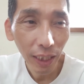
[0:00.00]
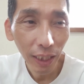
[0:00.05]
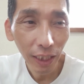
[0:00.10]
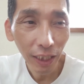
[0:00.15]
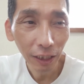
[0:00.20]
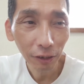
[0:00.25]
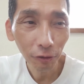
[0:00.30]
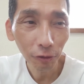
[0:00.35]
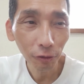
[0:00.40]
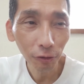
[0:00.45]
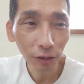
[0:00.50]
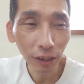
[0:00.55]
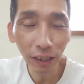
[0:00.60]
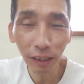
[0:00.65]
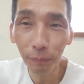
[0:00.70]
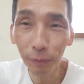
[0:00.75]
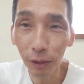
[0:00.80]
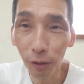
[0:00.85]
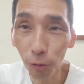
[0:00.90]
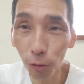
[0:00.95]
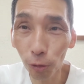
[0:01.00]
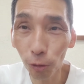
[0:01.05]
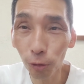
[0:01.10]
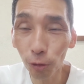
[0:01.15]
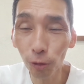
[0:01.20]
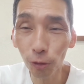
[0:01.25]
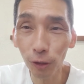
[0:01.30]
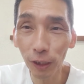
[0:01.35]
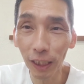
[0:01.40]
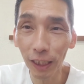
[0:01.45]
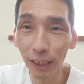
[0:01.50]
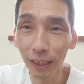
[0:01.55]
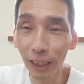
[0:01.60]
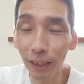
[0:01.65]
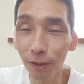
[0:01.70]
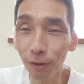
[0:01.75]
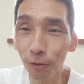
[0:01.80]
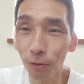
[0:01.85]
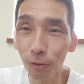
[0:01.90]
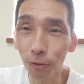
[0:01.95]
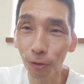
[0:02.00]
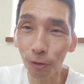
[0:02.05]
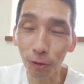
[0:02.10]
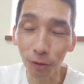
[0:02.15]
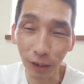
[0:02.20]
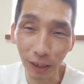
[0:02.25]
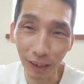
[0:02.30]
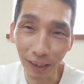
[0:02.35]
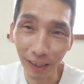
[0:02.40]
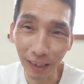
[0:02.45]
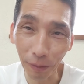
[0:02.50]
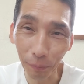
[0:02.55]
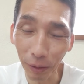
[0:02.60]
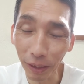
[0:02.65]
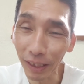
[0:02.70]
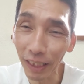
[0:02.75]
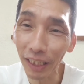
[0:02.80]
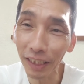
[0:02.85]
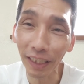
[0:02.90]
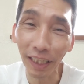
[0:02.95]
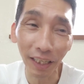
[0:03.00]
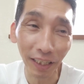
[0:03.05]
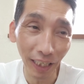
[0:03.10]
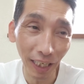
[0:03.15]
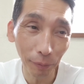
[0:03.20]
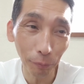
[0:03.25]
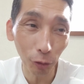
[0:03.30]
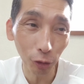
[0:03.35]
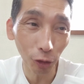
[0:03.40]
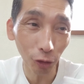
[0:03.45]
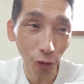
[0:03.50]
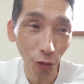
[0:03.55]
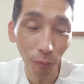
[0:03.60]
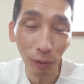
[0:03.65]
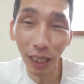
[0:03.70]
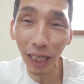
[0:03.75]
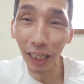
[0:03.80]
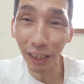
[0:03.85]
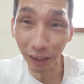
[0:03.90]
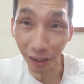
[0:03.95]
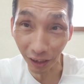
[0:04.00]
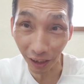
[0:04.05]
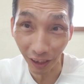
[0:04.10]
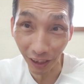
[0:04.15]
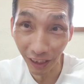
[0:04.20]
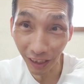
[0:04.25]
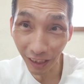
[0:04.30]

あのテレビで報道されたっていうことをね喋ったんだよねもうちょっと細かく